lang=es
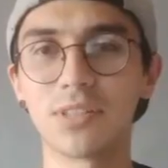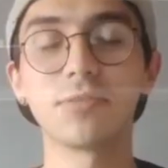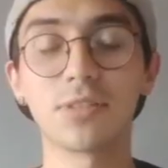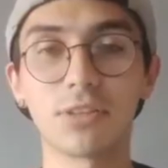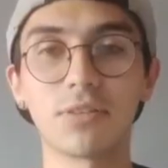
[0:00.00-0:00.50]
no estás
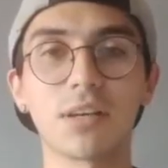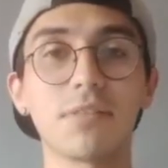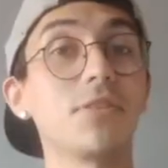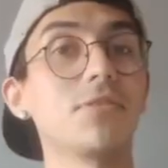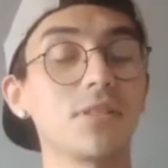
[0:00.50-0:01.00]
suscrito a
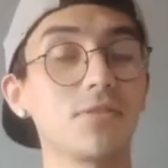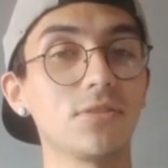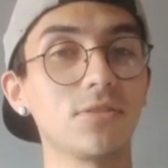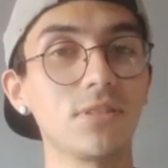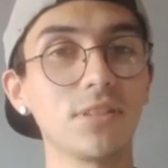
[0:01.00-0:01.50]
Caballero
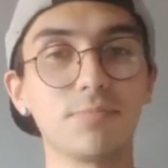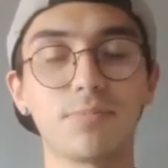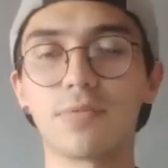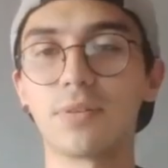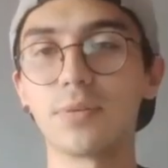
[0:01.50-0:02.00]
5 Soles,
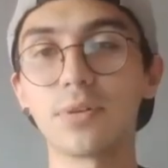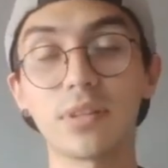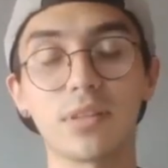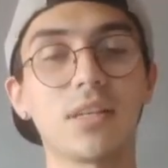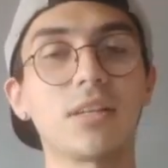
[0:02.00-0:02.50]
por
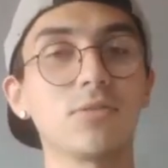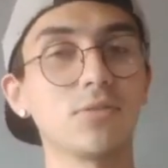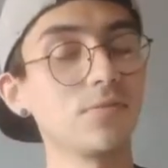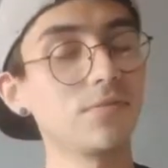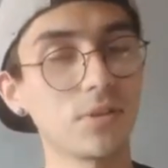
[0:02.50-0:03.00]
favor
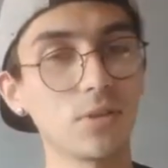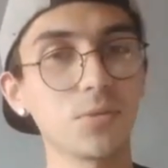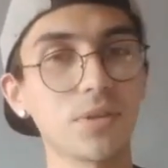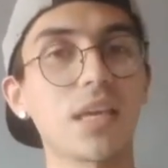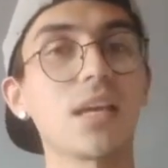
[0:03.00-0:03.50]
déjanos un
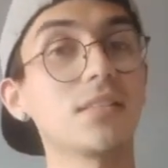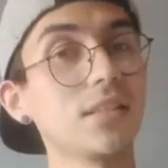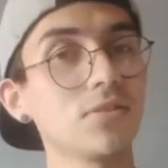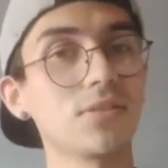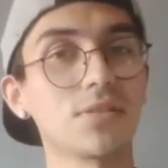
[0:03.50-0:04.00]
follow que
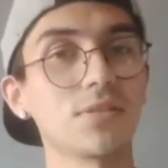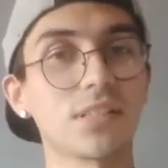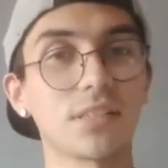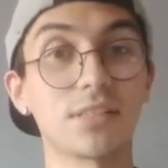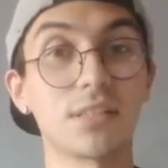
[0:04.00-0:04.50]
así nos
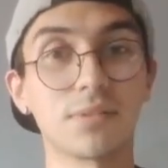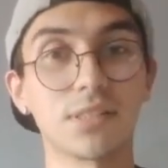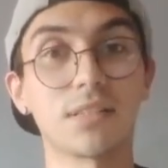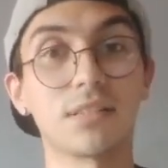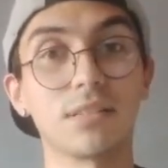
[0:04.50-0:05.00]
ayudas a crecer
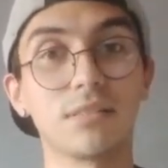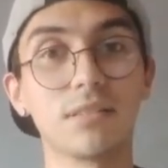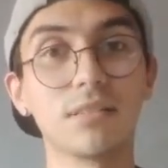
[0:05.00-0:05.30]
bastante.